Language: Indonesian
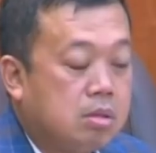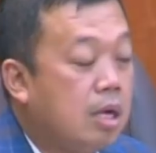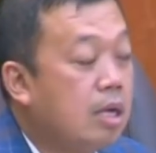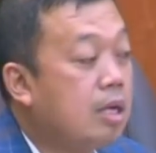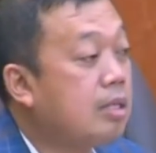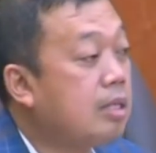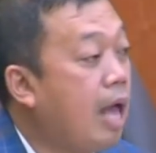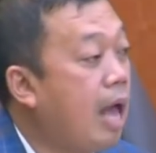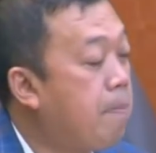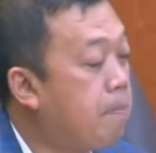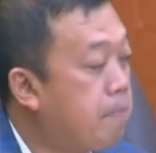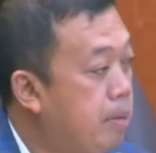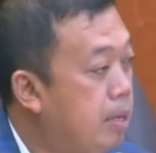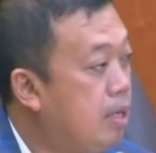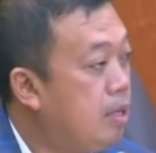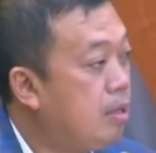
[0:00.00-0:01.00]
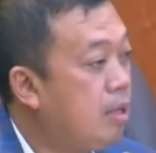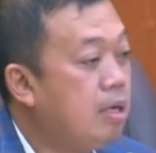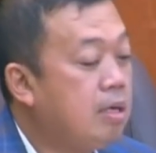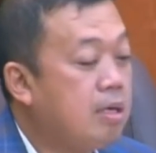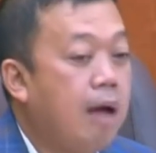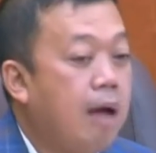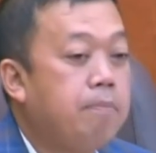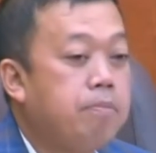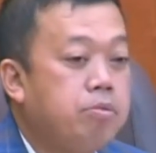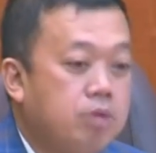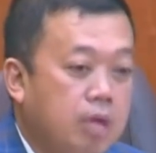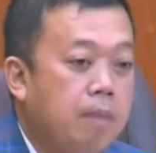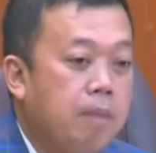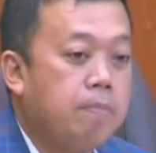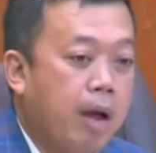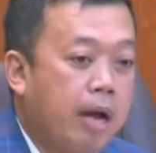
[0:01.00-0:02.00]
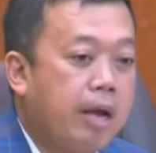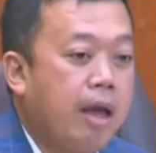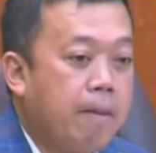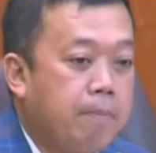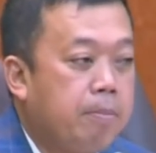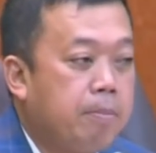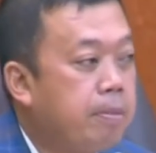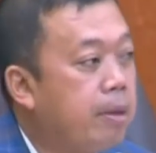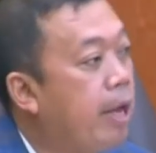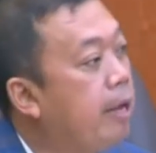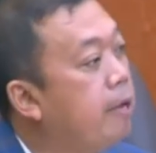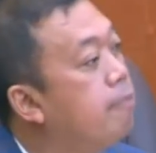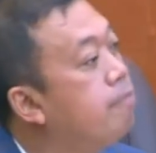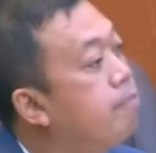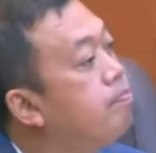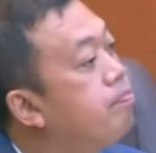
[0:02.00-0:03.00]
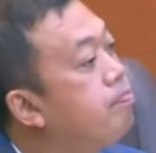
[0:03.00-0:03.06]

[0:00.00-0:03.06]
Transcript: Tetapi tidak boleh pakai APBN.